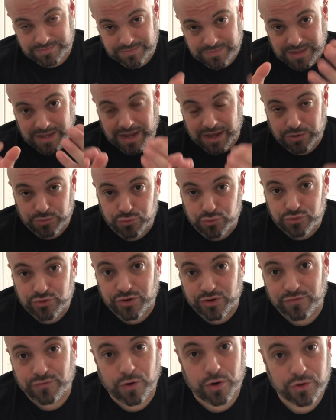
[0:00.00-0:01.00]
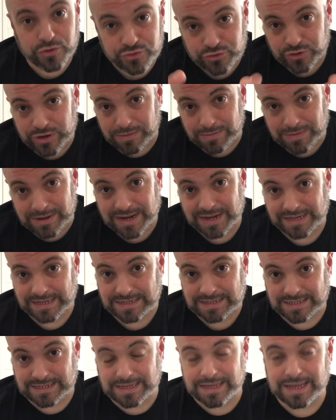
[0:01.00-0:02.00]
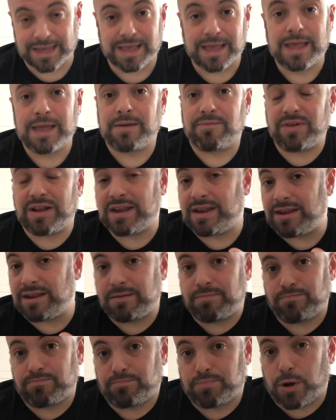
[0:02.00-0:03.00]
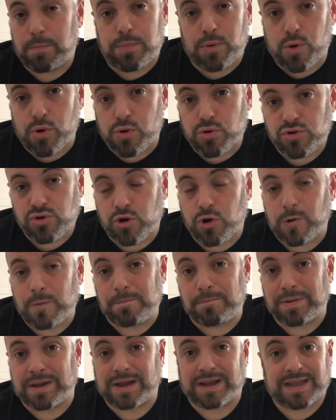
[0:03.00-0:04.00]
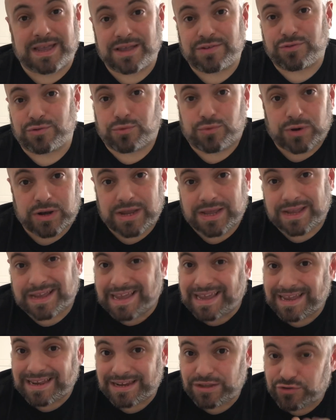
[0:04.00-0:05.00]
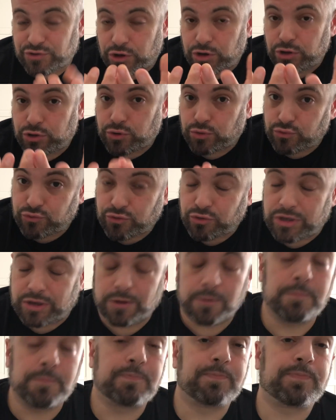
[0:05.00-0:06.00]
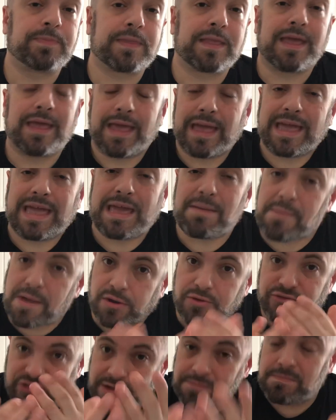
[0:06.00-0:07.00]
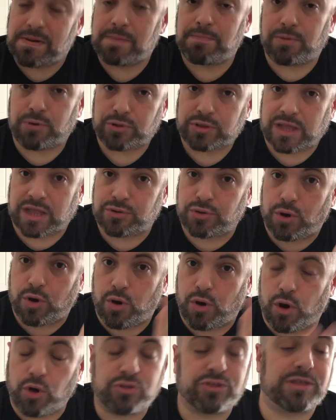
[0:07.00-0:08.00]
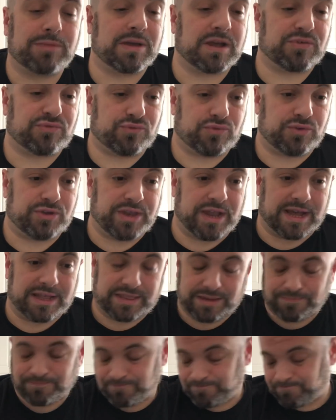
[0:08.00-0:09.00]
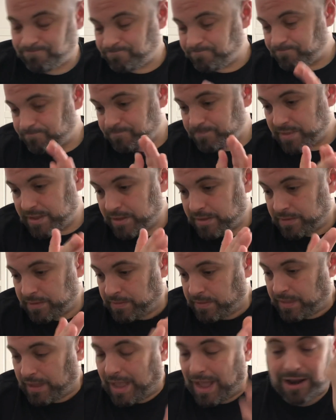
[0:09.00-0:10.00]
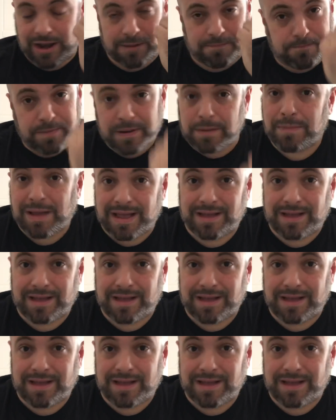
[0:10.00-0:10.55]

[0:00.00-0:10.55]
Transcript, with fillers: ad uso vostro dei milanisti. Ve li propongo perché sono quelli che di solito uso io e che mi hanno sempre portato ottimi risultati. Allora, prima